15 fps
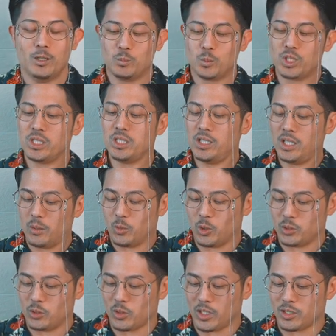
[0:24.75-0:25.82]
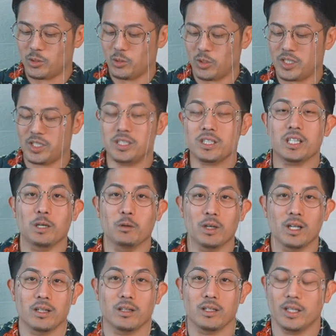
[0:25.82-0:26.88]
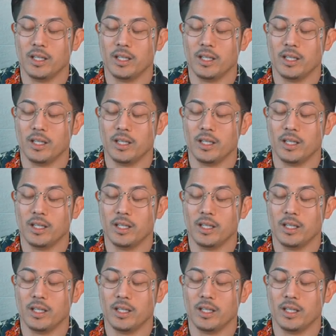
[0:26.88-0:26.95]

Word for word: 無事にね僕の格闘技人生は、